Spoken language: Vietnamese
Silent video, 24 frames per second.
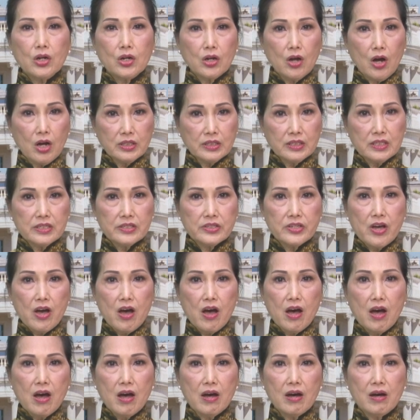Có tự
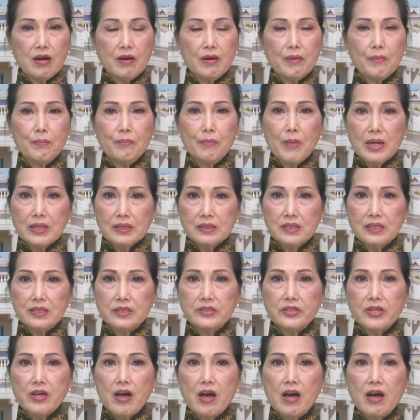do, mất tự
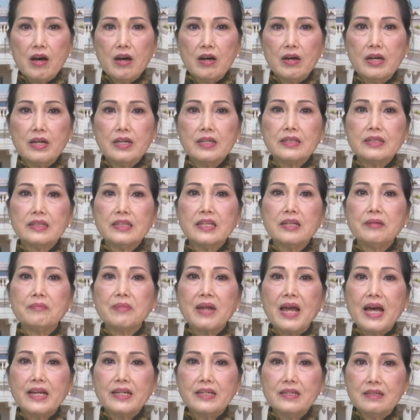do, tìm
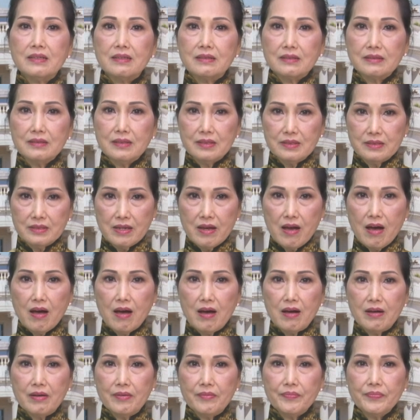lại được tự
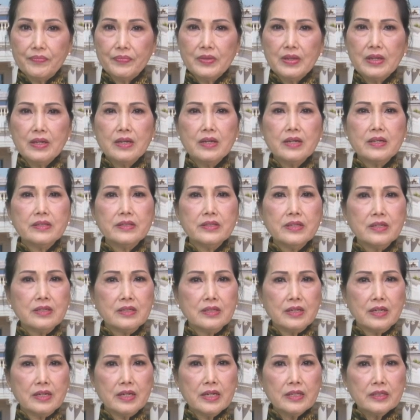do.
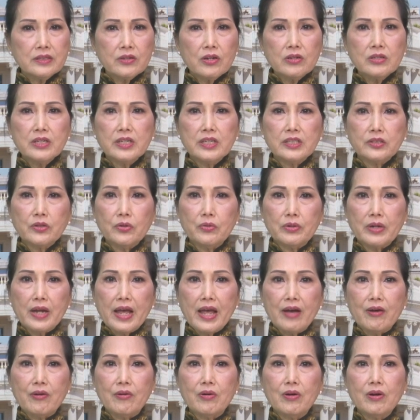Nhưng ít có người tù
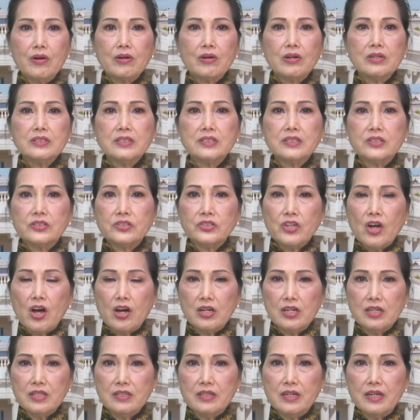nào có sự chọn
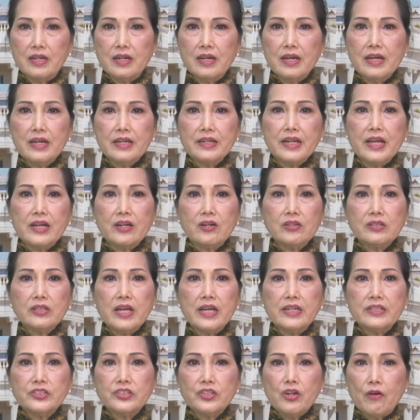lựa để có
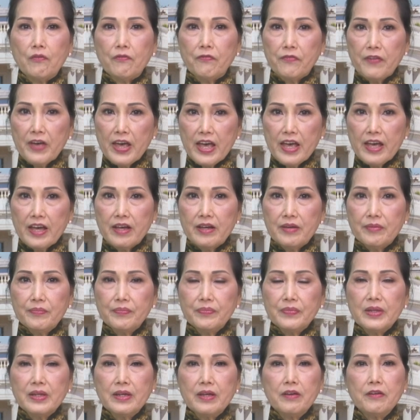thể chọn phe
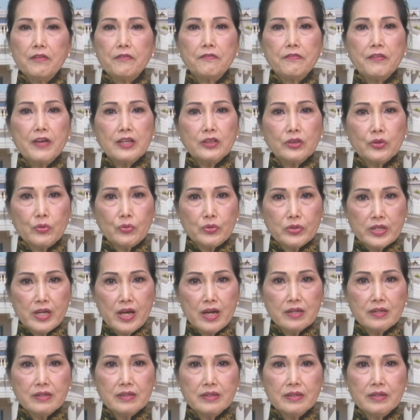phe tù
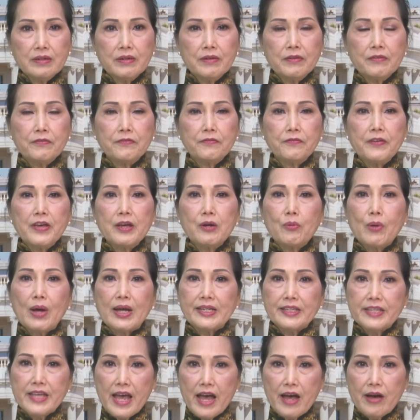nhân phe
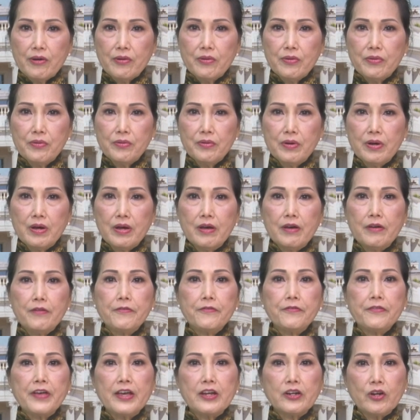quản giáo
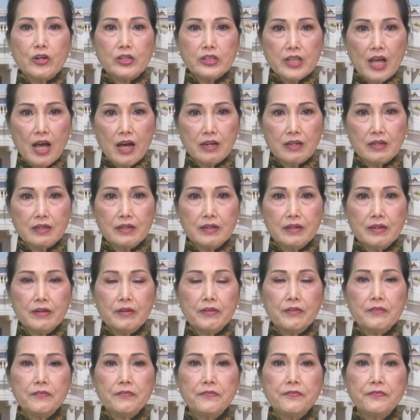phe nói thật
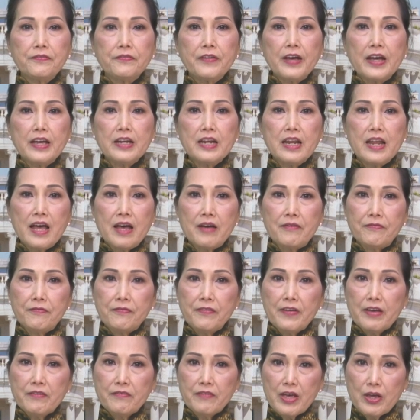hay là
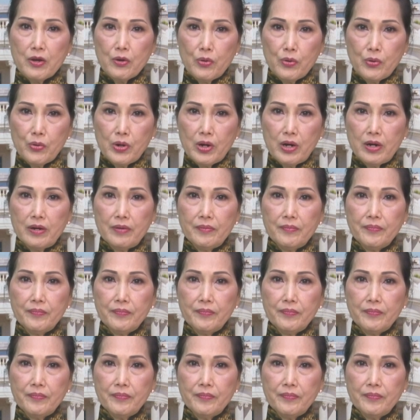phe về hùa